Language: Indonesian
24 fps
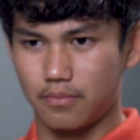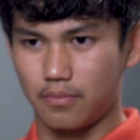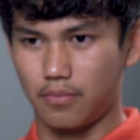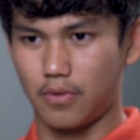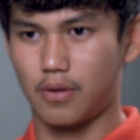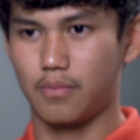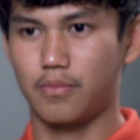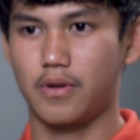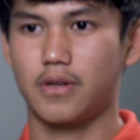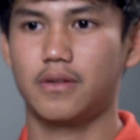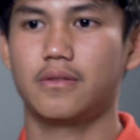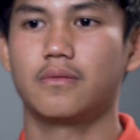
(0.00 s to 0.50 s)

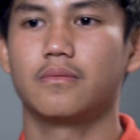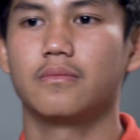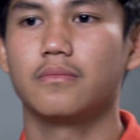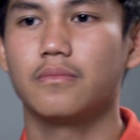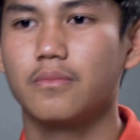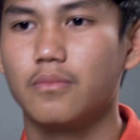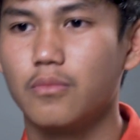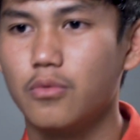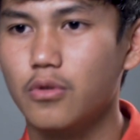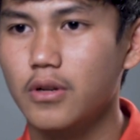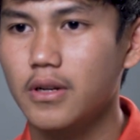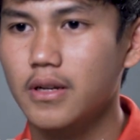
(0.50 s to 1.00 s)
bermain
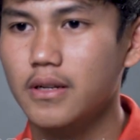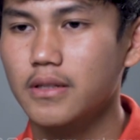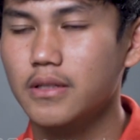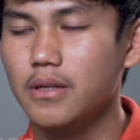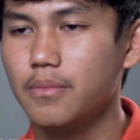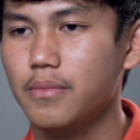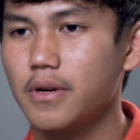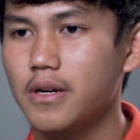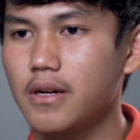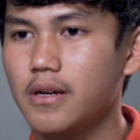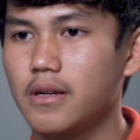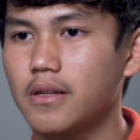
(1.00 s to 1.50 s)
bola
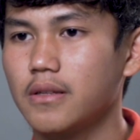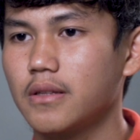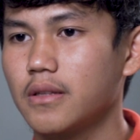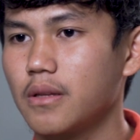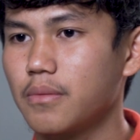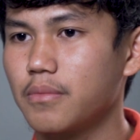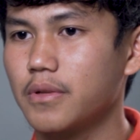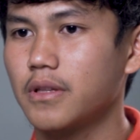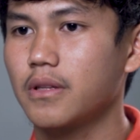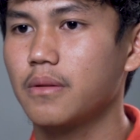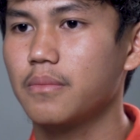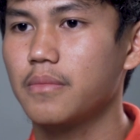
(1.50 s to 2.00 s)
sama
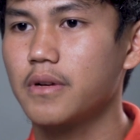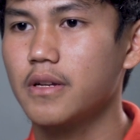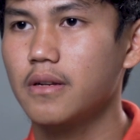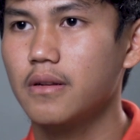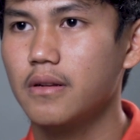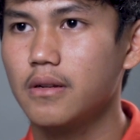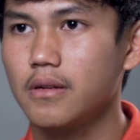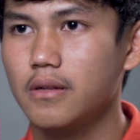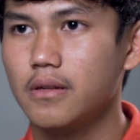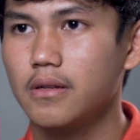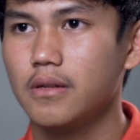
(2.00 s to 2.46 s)
teman-teman,